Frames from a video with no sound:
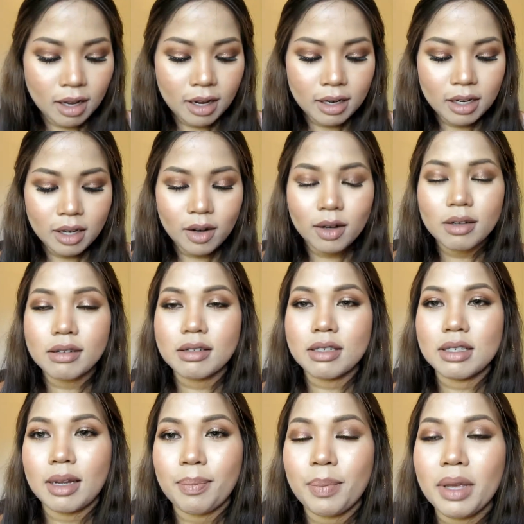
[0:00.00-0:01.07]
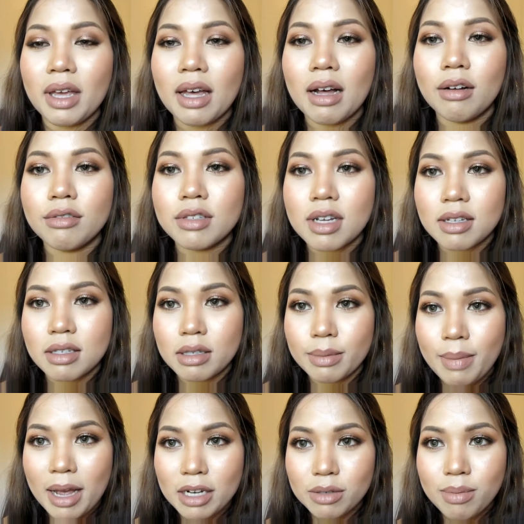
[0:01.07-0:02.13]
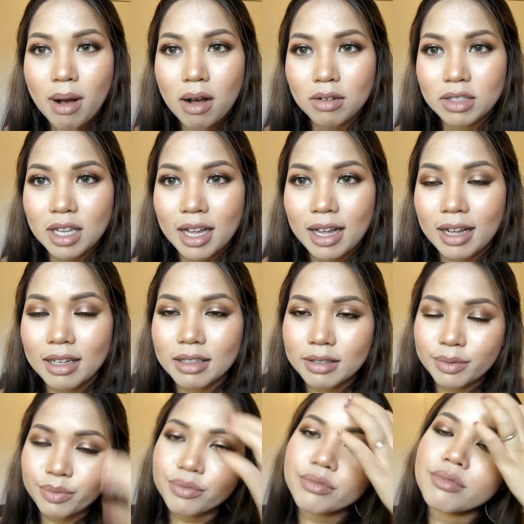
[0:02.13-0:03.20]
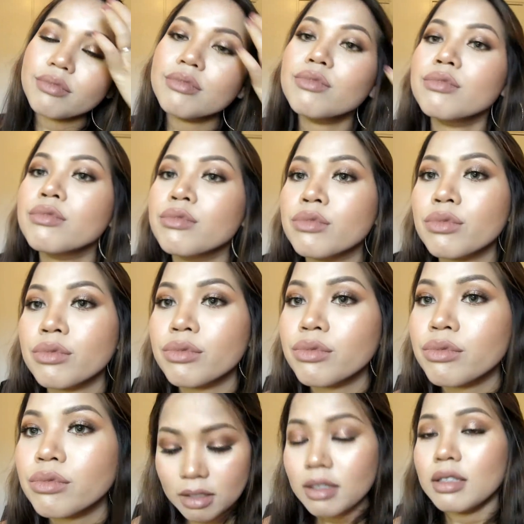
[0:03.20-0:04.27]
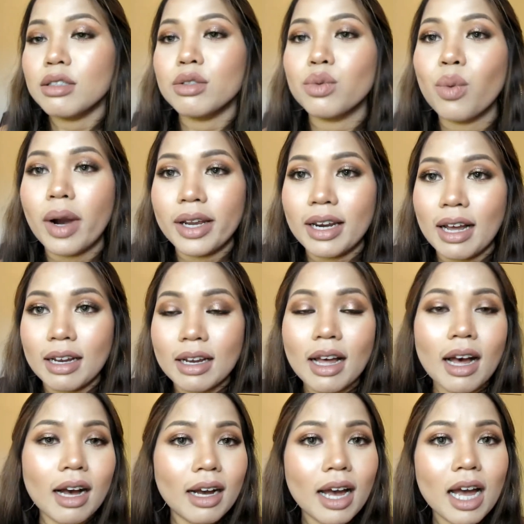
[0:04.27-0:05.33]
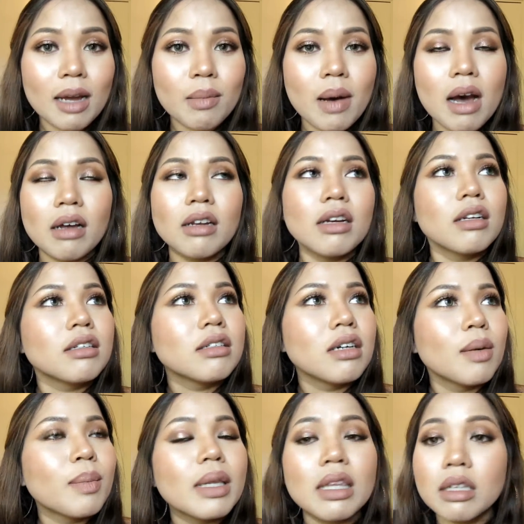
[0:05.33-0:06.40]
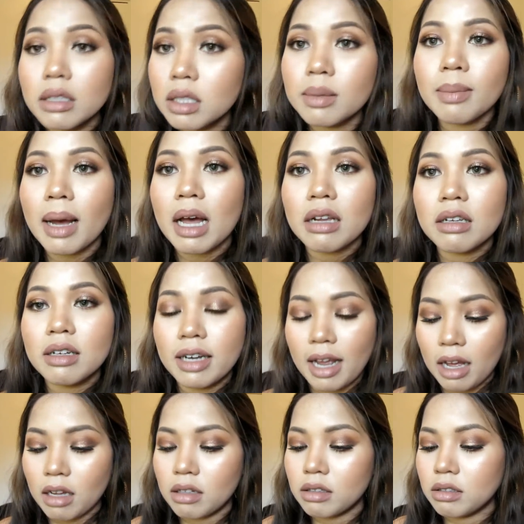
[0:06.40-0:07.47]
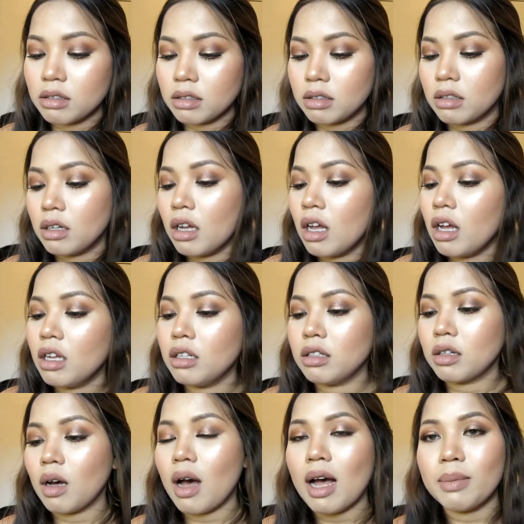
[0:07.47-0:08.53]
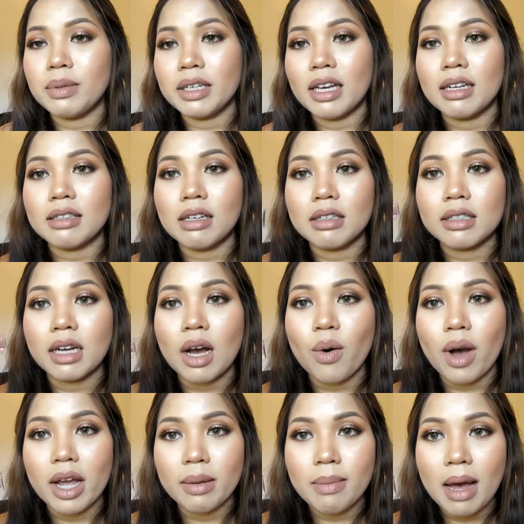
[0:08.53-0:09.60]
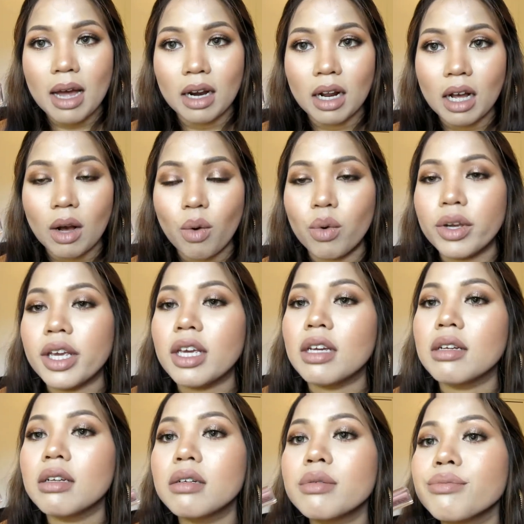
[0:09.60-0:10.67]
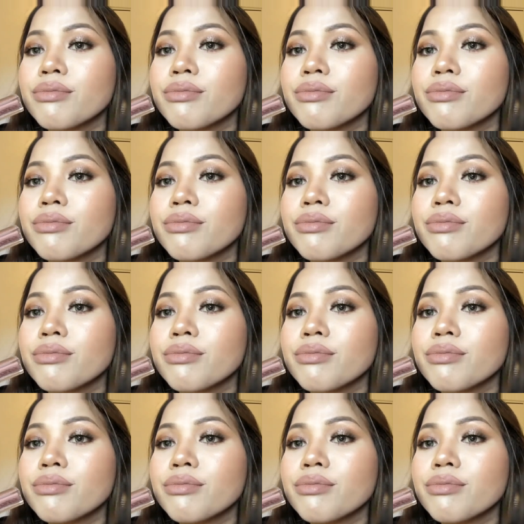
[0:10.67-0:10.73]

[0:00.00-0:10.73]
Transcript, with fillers: นี้ก็คือ stepping out จาก smashbox นะคะ สีสวยนะ ทาง่ายมากเลย เนื้อมันลื่นมากเลยนะ เออ แล้วก็แอปพลิเคเตอร์ที่เขาให้มานะคะ โอเคเลย